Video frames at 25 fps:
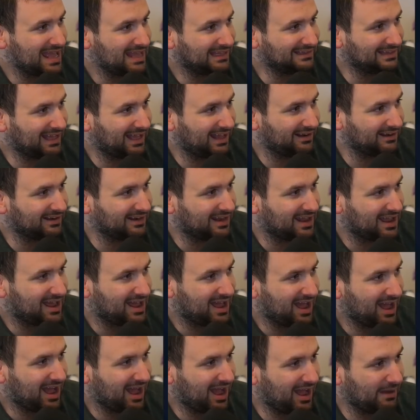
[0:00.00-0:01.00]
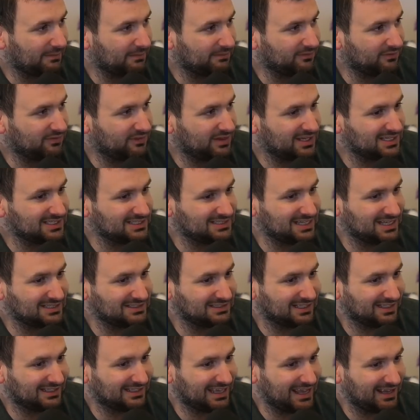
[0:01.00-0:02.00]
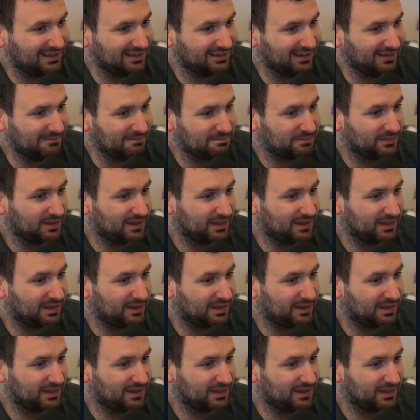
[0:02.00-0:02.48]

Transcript: Dann haben wir als nächster Gengar.